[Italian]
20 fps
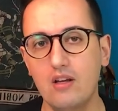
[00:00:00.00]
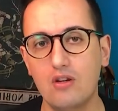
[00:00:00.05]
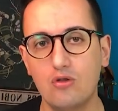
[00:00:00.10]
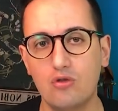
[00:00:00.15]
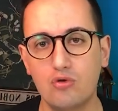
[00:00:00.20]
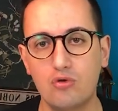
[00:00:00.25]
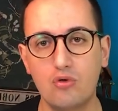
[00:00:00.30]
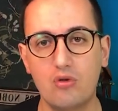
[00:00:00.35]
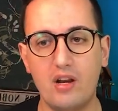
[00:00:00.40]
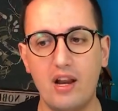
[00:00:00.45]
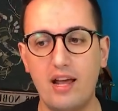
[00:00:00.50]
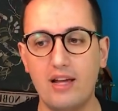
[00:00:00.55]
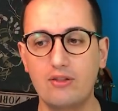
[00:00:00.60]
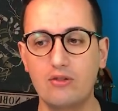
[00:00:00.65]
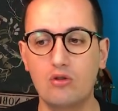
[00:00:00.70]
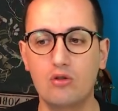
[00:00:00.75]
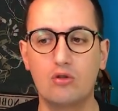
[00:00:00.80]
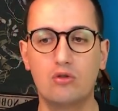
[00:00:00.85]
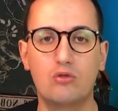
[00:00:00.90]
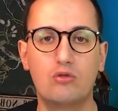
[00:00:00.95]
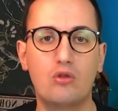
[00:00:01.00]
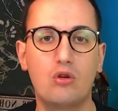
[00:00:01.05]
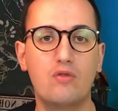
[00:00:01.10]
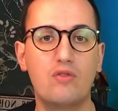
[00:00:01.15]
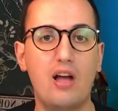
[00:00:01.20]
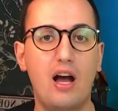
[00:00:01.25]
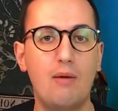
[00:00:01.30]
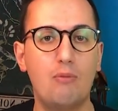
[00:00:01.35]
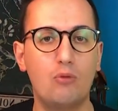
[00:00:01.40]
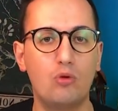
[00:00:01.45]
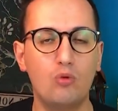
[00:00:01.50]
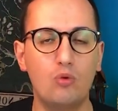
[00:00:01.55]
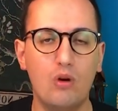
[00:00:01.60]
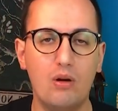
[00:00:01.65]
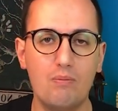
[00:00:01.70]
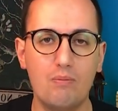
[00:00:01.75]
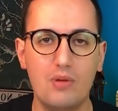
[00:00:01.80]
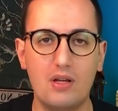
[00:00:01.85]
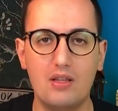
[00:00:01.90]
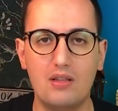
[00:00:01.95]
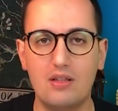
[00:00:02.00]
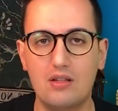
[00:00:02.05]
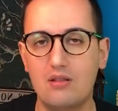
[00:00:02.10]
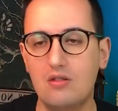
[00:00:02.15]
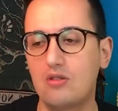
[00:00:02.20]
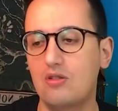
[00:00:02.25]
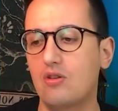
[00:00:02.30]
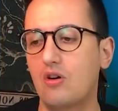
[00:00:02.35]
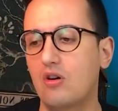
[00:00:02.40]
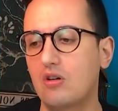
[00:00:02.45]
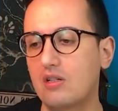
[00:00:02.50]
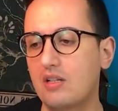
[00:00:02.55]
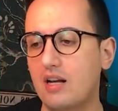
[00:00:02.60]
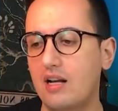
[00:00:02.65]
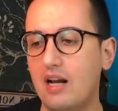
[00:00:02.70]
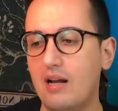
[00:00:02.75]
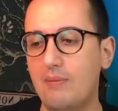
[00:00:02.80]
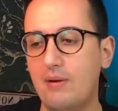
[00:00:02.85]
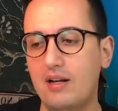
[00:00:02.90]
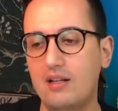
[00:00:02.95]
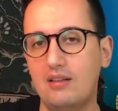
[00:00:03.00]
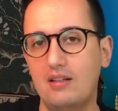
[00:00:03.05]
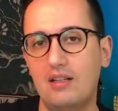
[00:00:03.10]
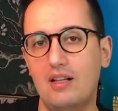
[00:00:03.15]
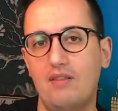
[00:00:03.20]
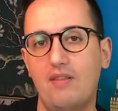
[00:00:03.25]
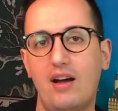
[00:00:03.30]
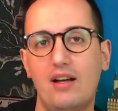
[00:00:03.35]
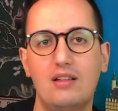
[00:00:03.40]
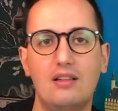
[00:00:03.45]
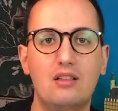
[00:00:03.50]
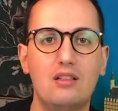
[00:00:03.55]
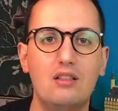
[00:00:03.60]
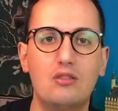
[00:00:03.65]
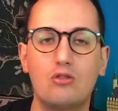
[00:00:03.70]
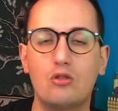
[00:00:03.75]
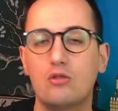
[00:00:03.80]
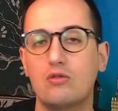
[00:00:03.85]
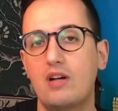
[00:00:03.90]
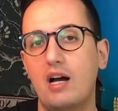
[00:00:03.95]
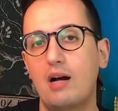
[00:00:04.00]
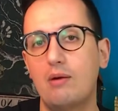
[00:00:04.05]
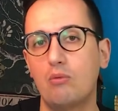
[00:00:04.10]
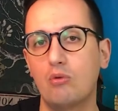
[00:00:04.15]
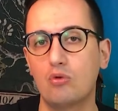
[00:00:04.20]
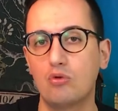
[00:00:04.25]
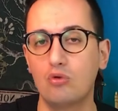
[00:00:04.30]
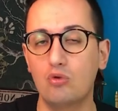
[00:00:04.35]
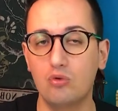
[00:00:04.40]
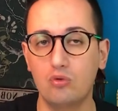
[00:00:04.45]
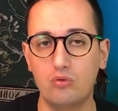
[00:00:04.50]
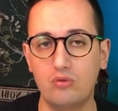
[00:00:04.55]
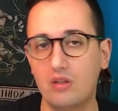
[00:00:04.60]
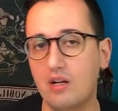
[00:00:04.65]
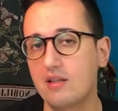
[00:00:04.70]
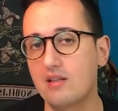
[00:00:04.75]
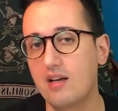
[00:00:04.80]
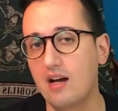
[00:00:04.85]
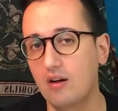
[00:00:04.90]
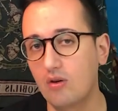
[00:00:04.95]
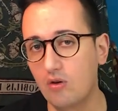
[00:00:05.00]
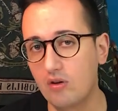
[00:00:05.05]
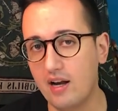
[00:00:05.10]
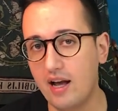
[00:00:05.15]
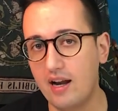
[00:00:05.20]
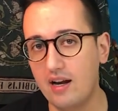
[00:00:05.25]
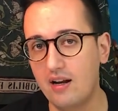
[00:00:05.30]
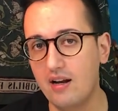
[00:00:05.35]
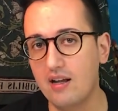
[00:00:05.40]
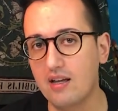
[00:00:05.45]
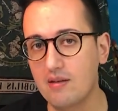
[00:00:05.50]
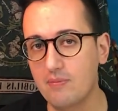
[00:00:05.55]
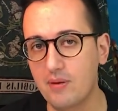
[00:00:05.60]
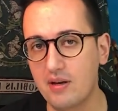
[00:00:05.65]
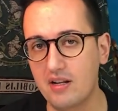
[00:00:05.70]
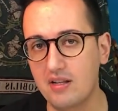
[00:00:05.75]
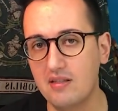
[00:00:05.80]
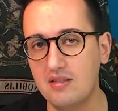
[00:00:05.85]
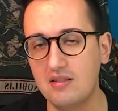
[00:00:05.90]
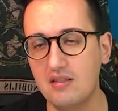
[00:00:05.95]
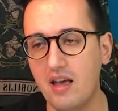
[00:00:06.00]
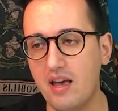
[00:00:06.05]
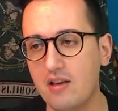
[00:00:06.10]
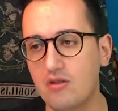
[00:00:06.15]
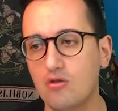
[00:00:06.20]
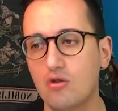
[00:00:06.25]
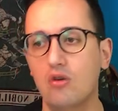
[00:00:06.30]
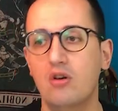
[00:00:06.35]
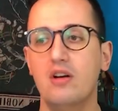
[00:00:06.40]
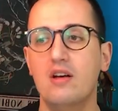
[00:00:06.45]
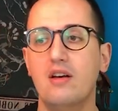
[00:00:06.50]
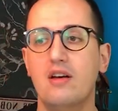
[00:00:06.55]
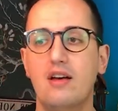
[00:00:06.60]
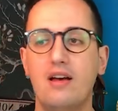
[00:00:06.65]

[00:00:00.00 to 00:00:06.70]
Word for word: sul retro troviamo due ambientazioni nella parte davanti troviamo tutta diagonale iperesteso